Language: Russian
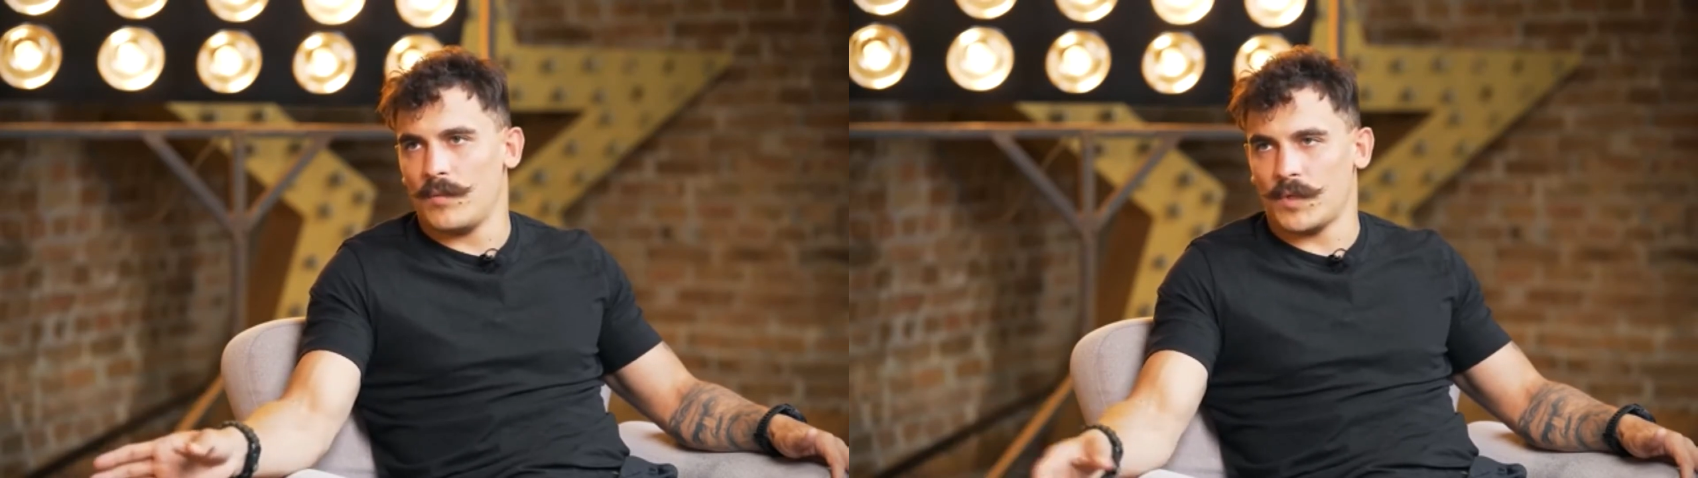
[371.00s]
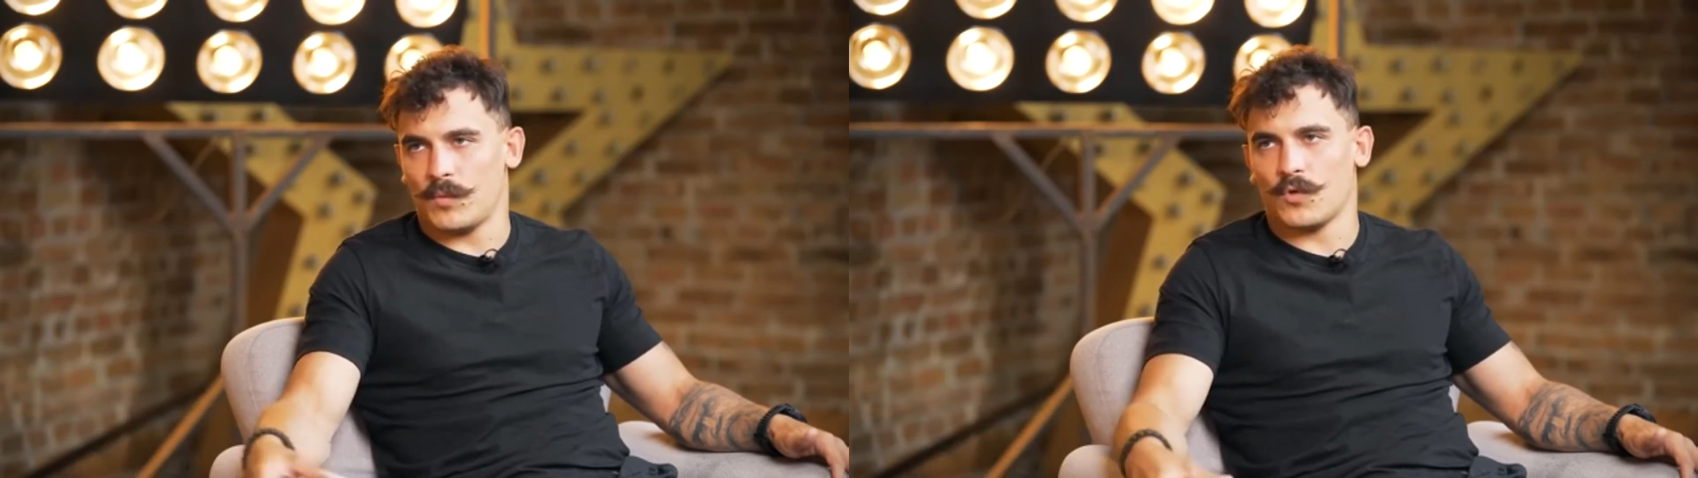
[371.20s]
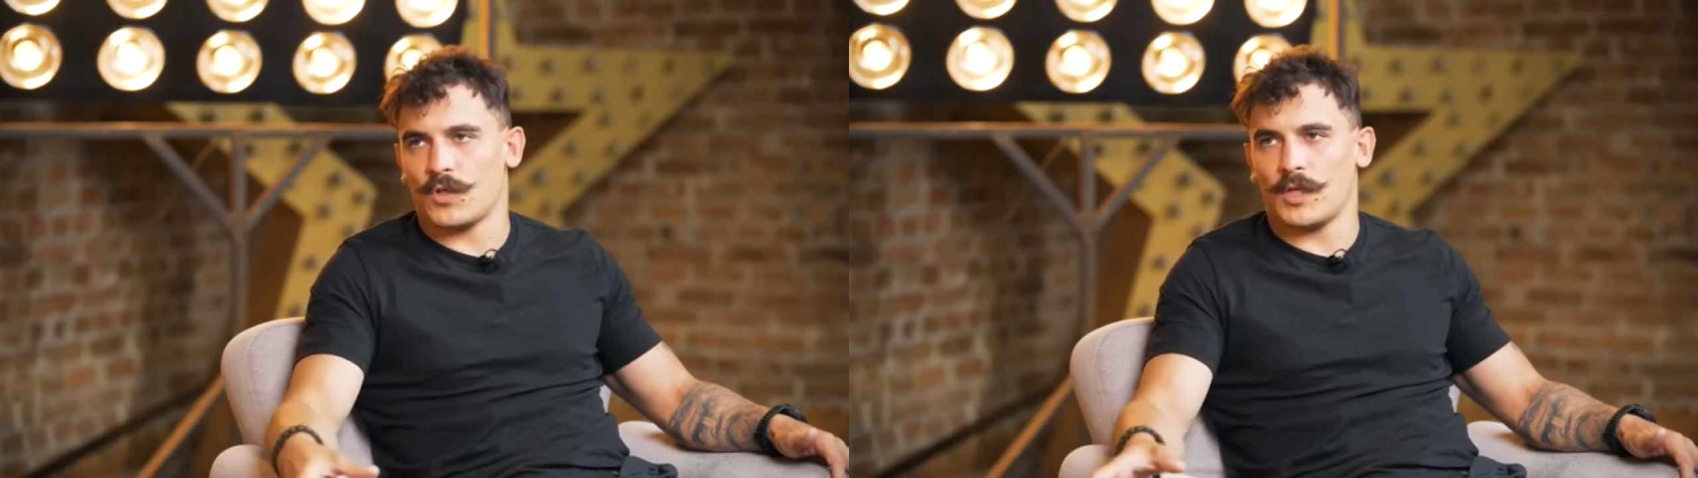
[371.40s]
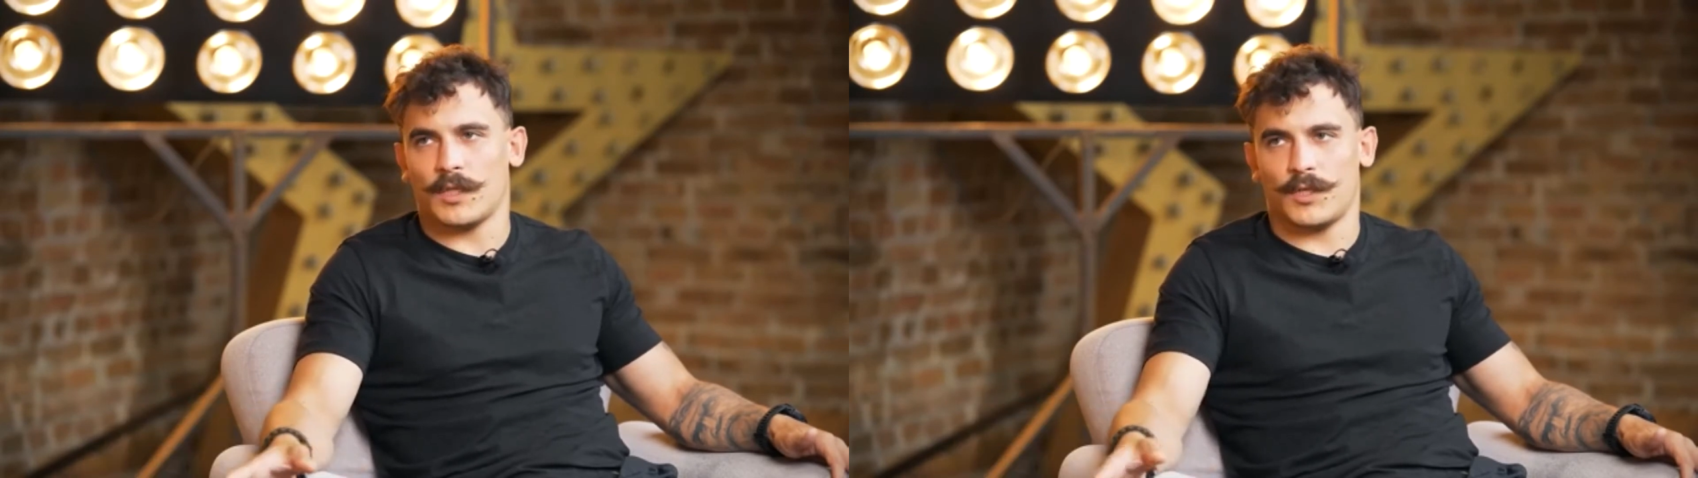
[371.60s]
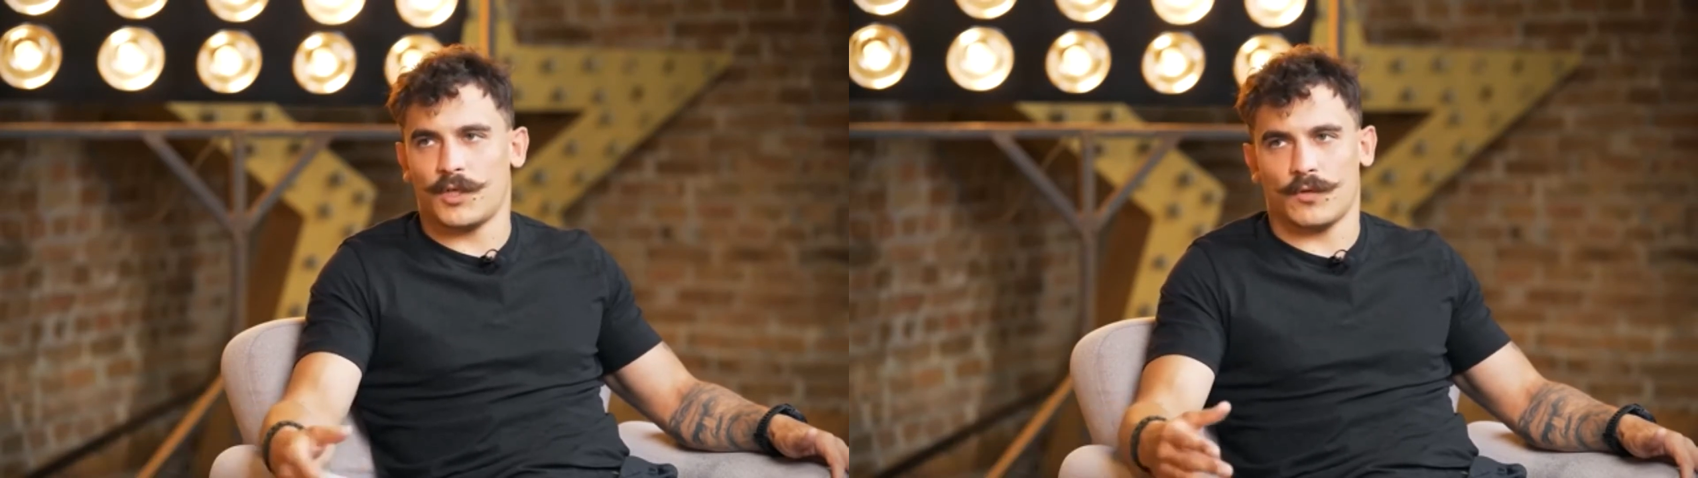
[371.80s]
потому что
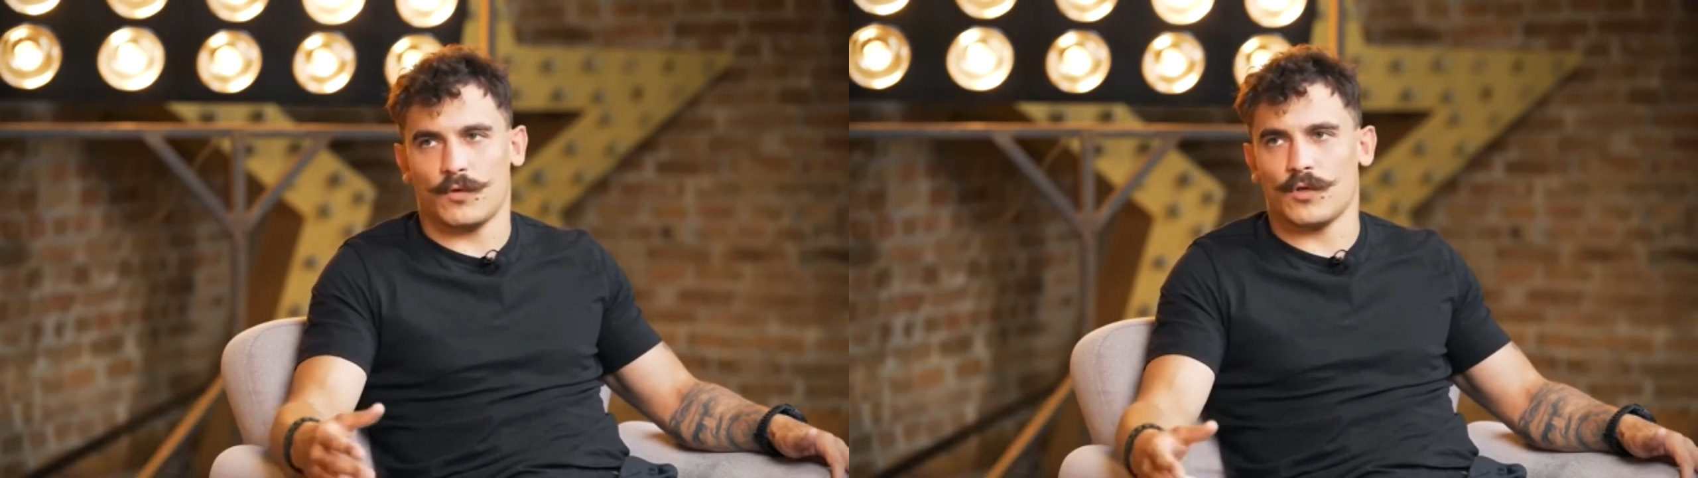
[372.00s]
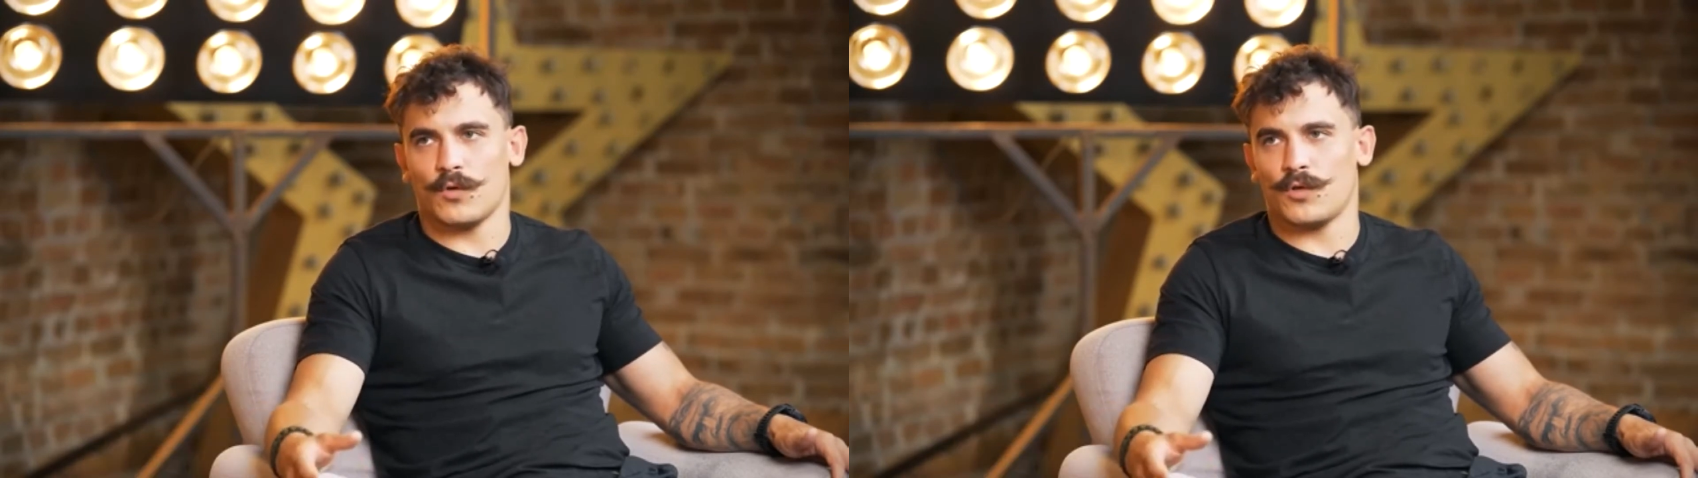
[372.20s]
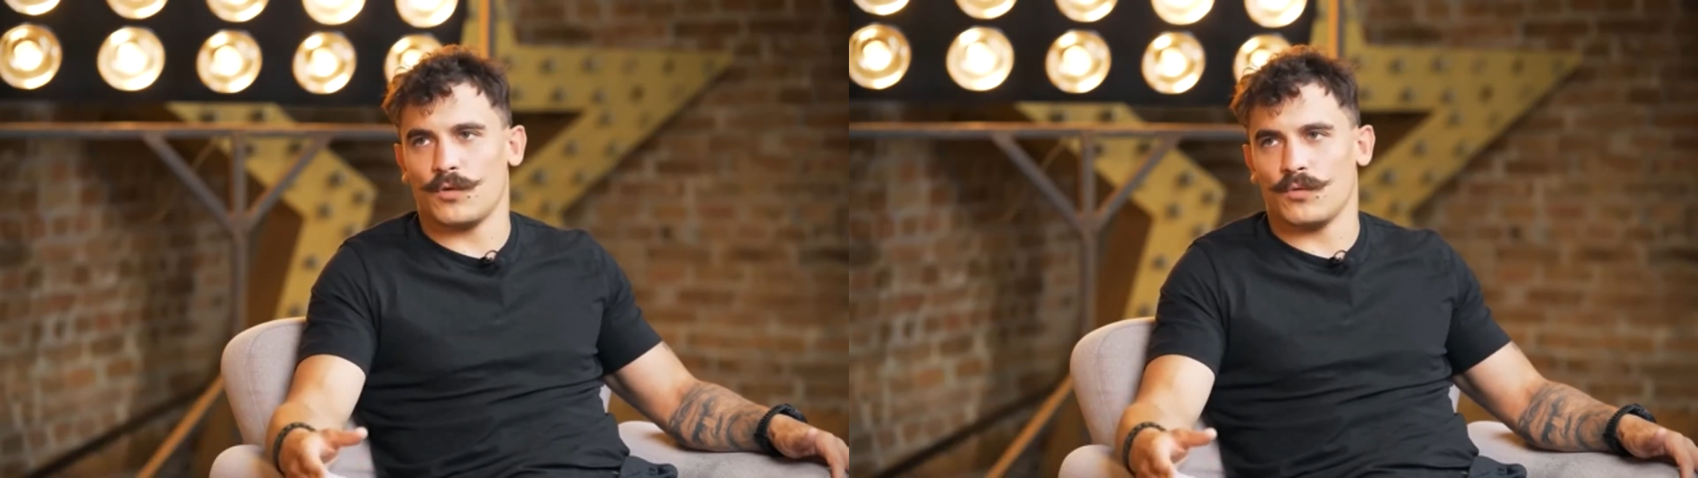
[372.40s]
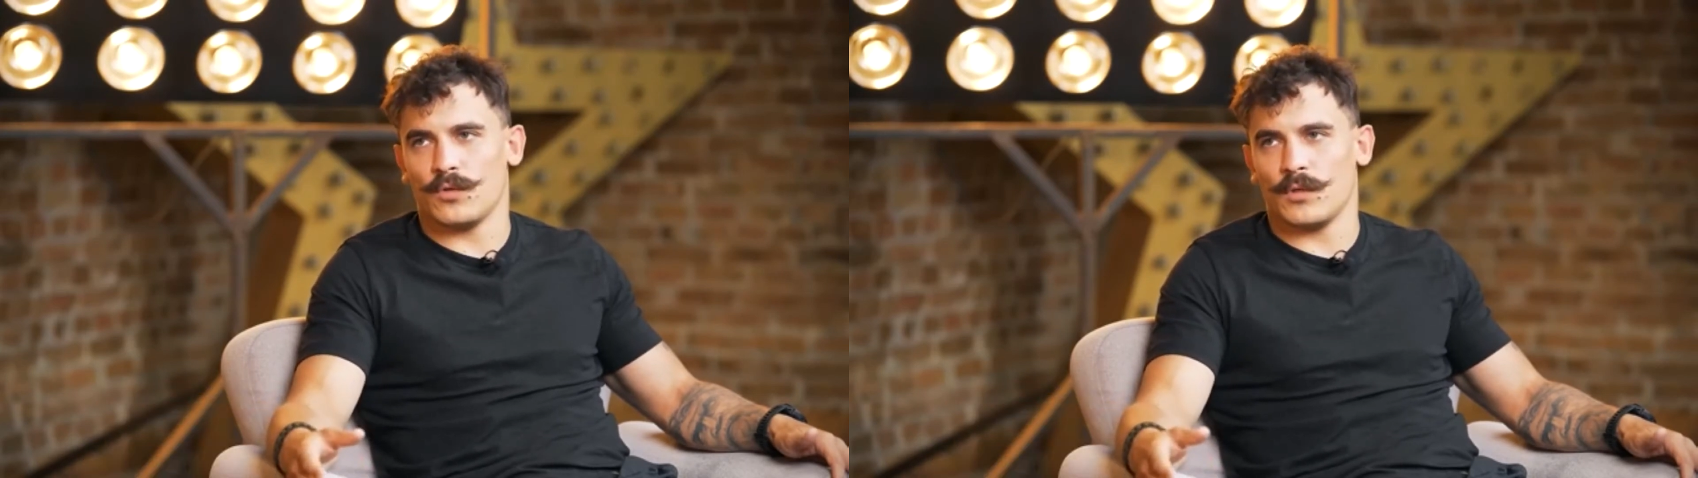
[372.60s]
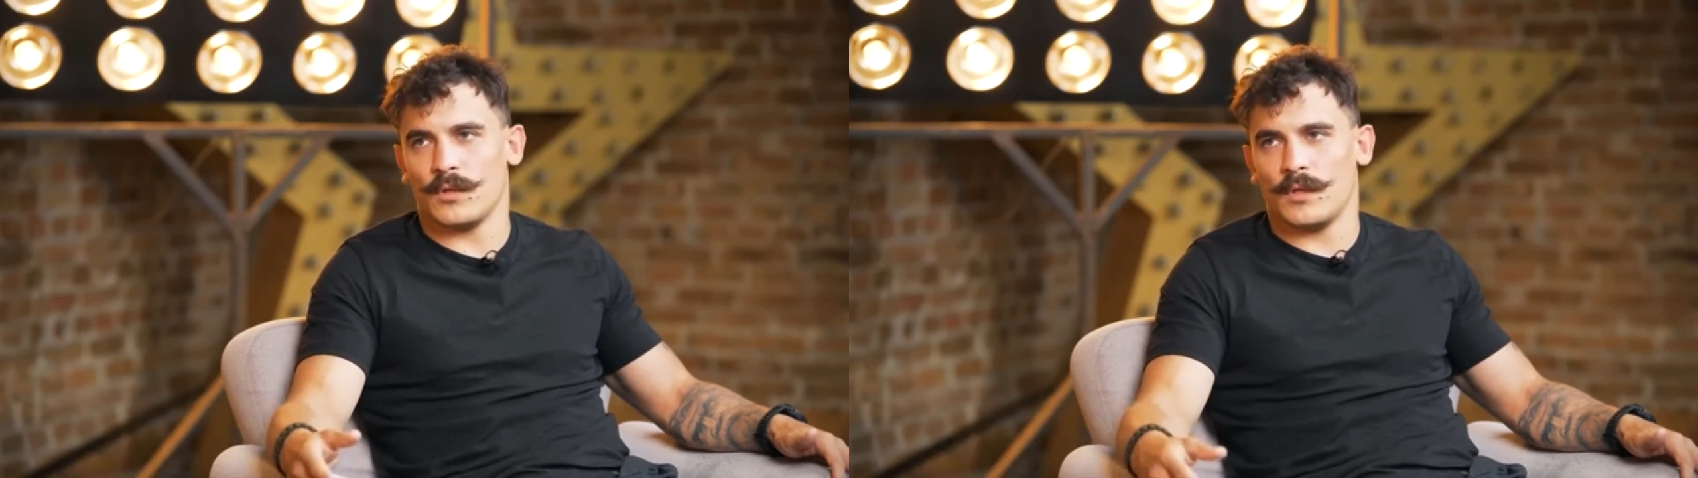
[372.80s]
это сейчас тоже очень
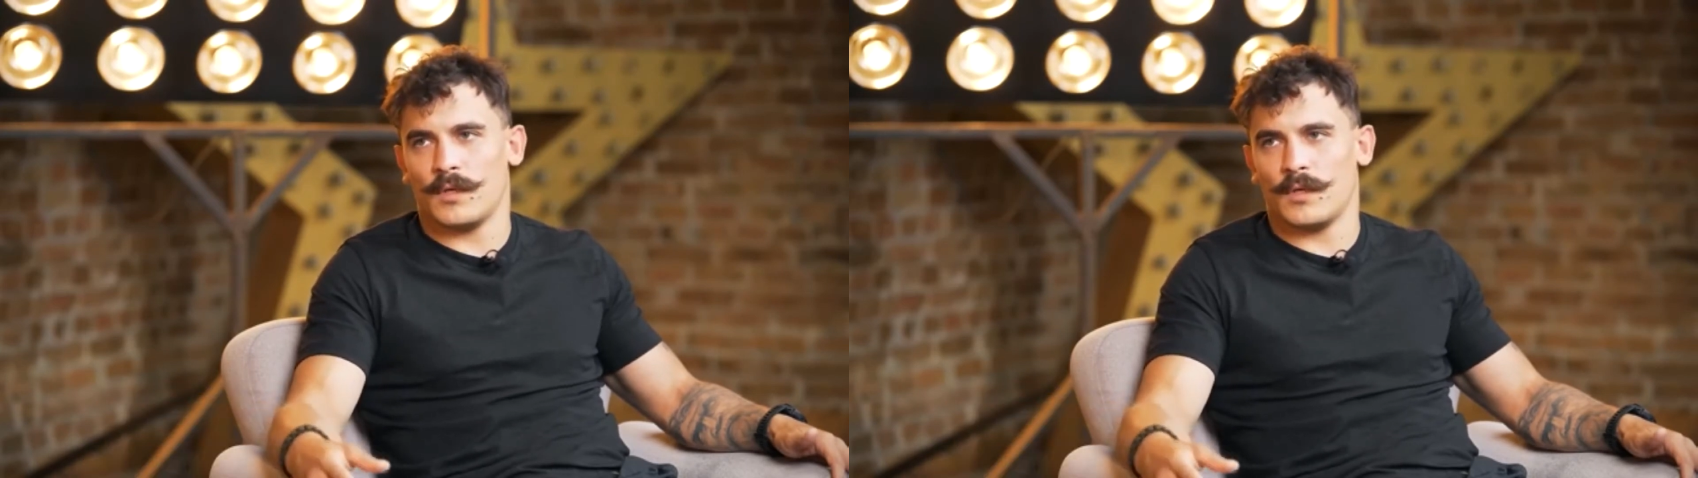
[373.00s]
нужно.